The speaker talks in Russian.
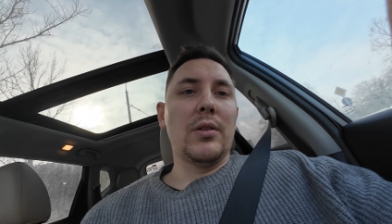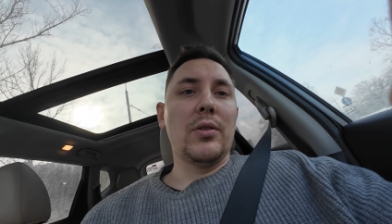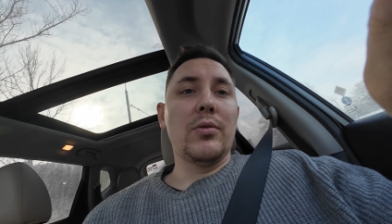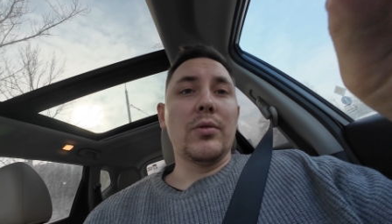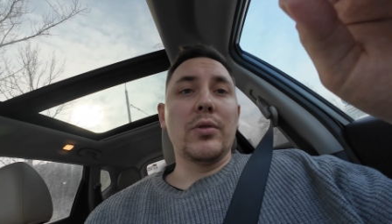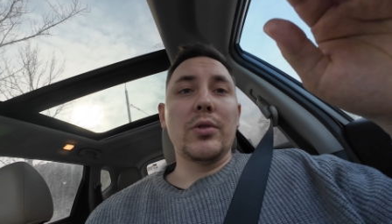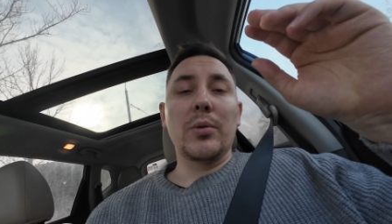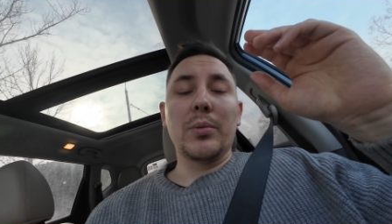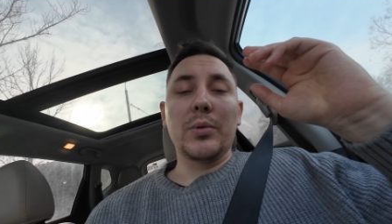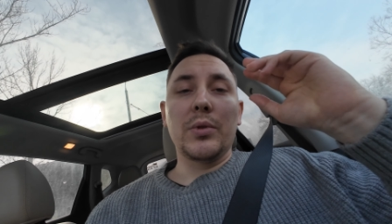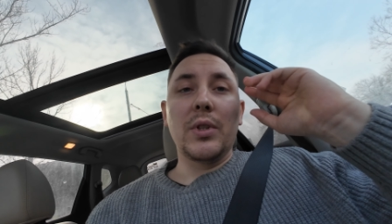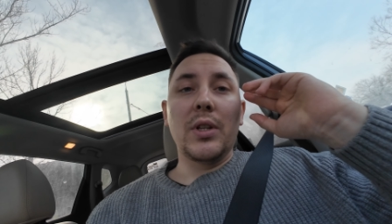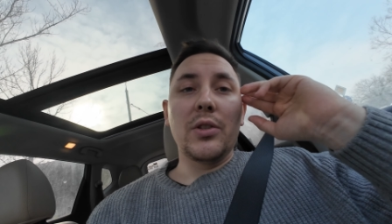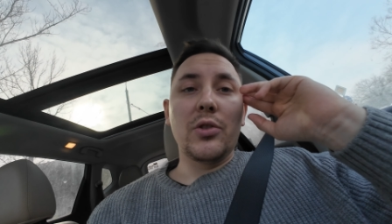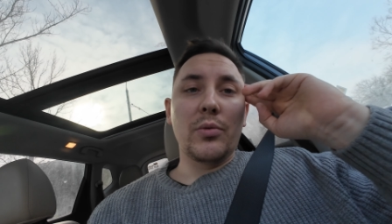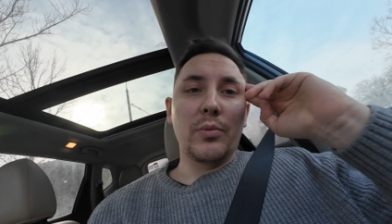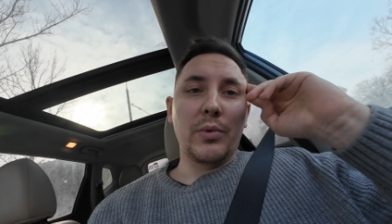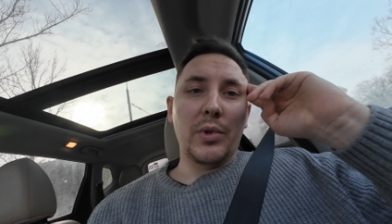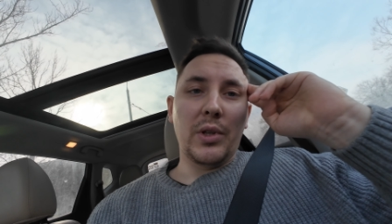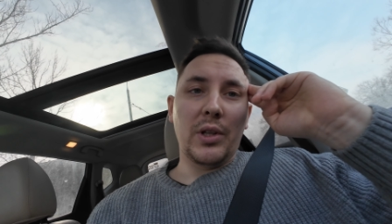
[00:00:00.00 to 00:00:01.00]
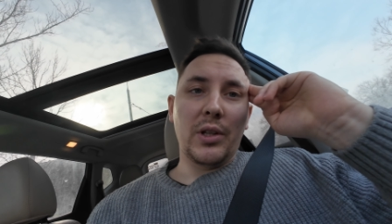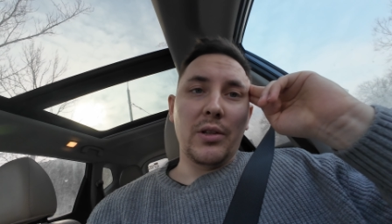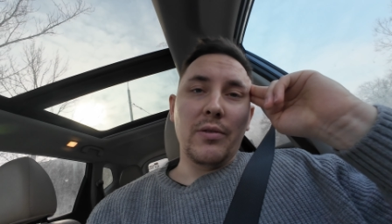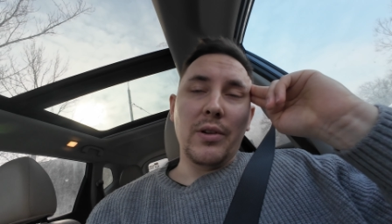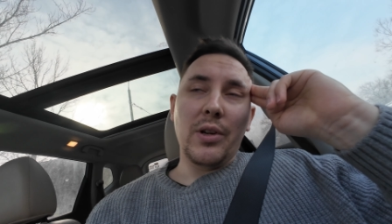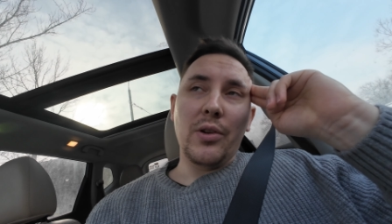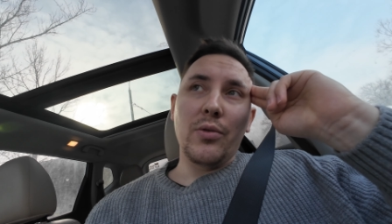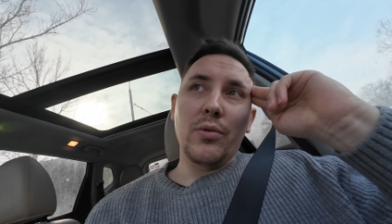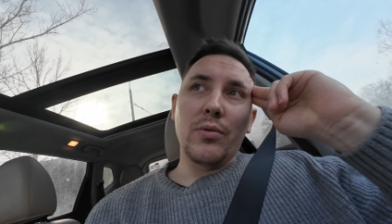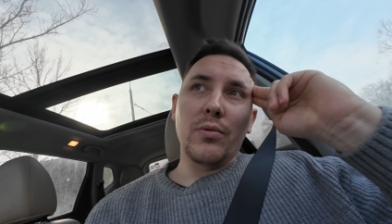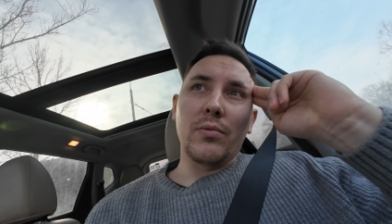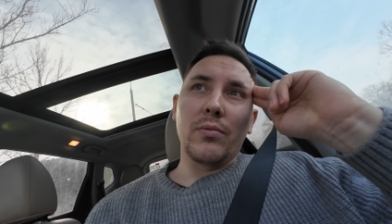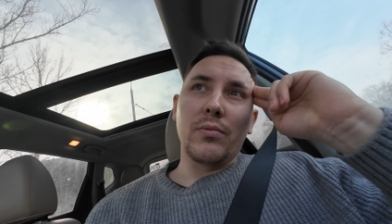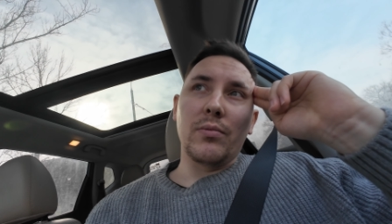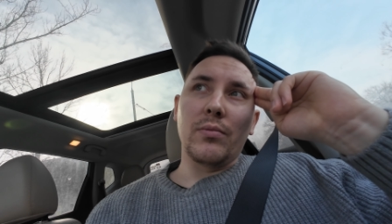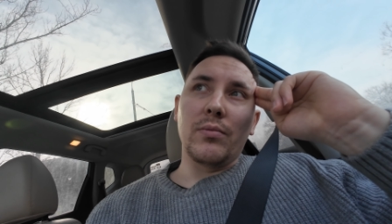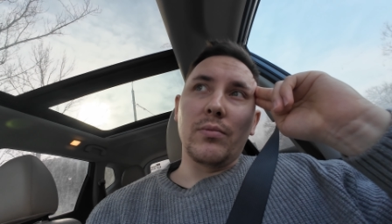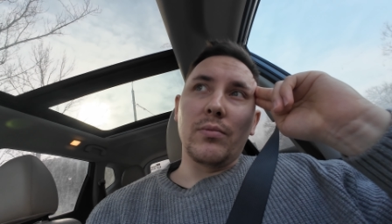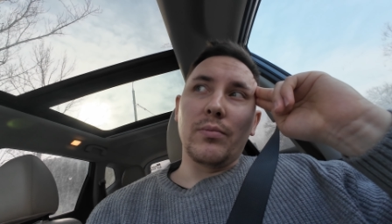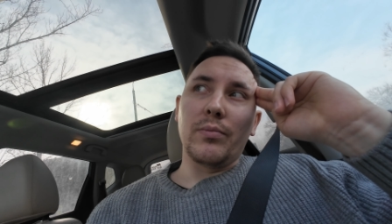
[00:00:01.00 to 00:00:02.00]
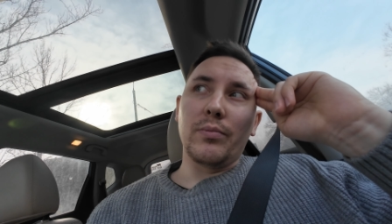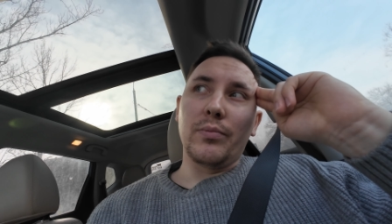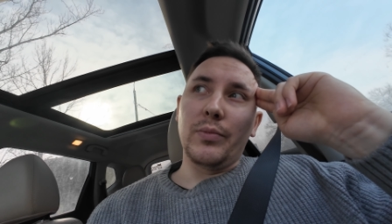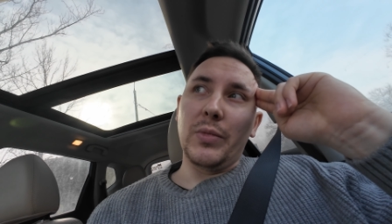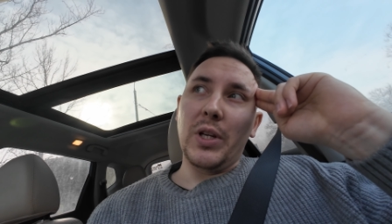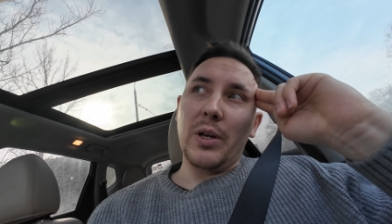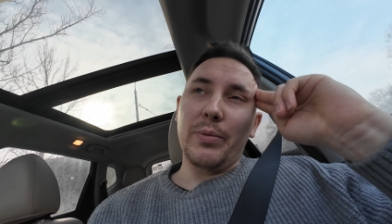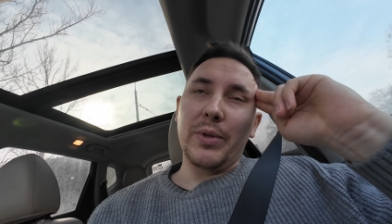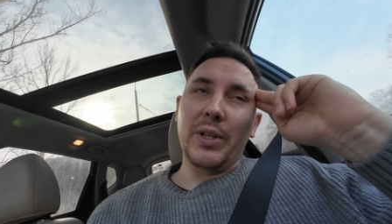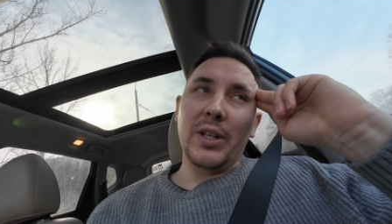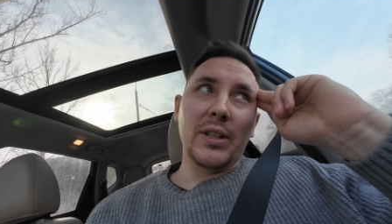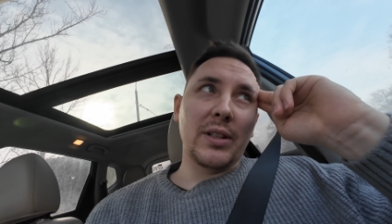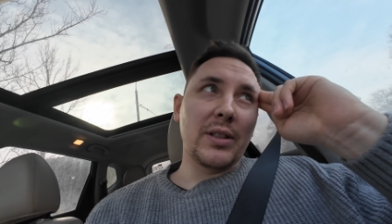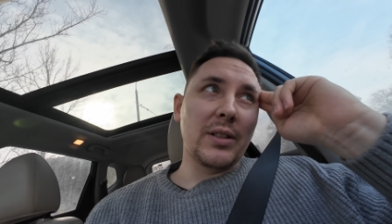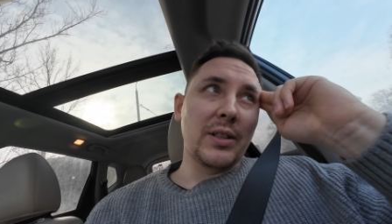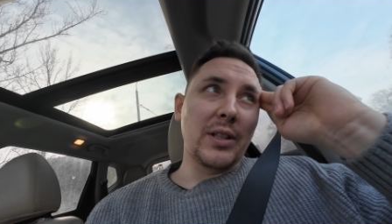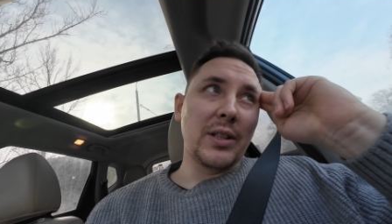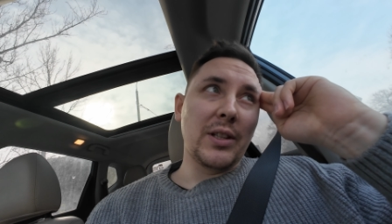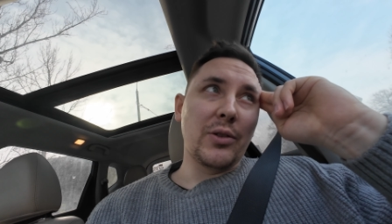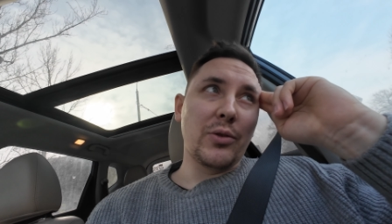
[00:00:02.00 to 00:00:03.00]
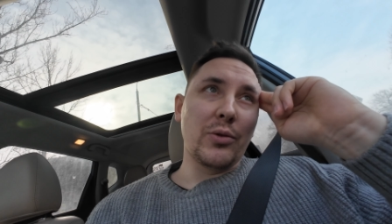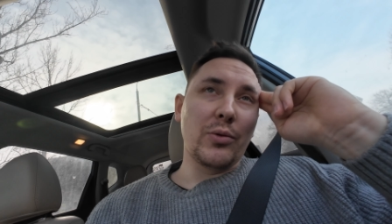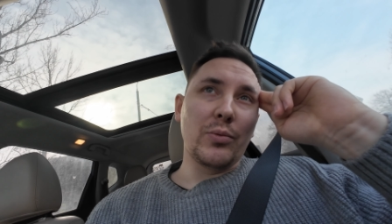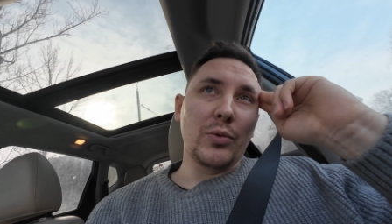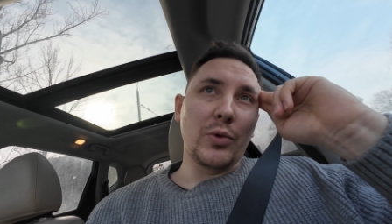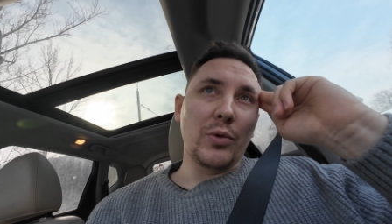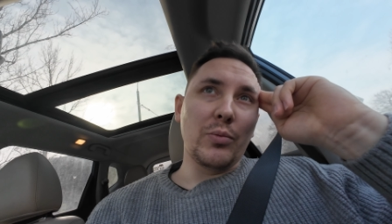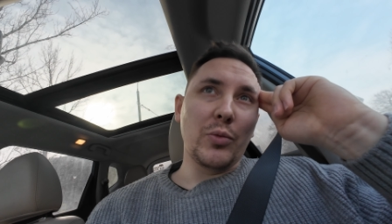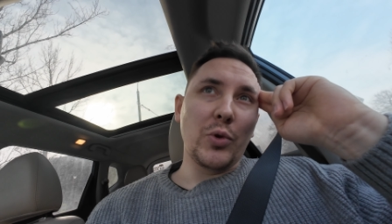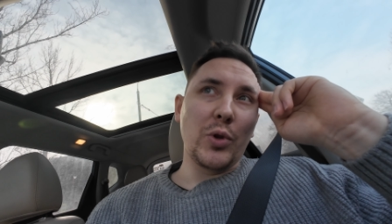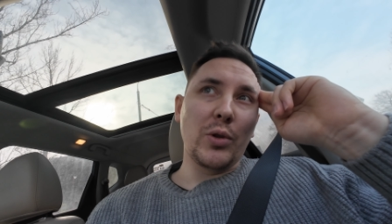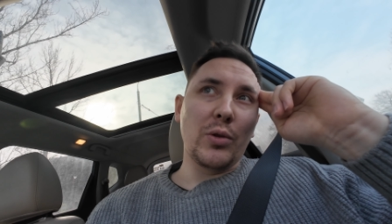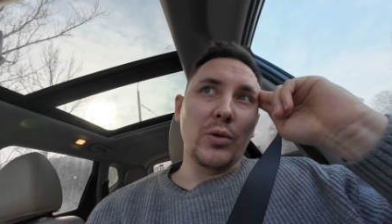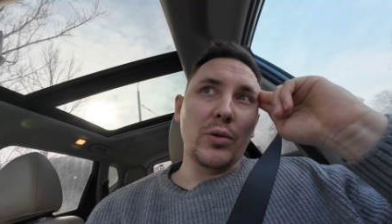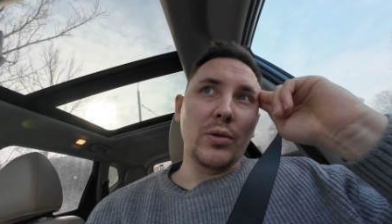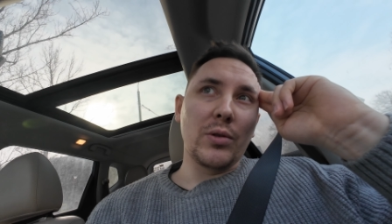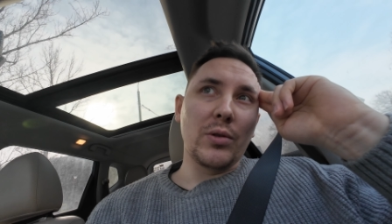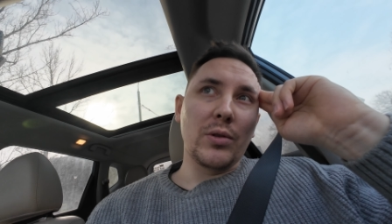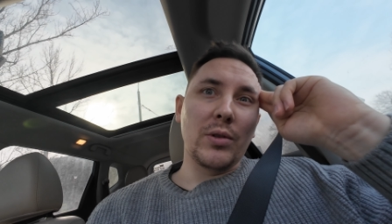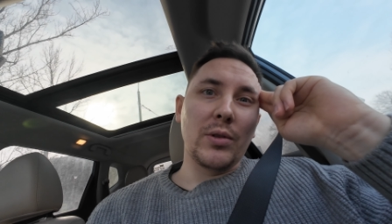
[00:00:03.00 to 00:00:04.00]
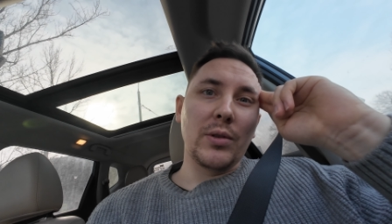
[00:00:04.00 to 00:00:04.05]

Ну вот, собственно, о чем я и говорю. Я приехал на эту умную мойку,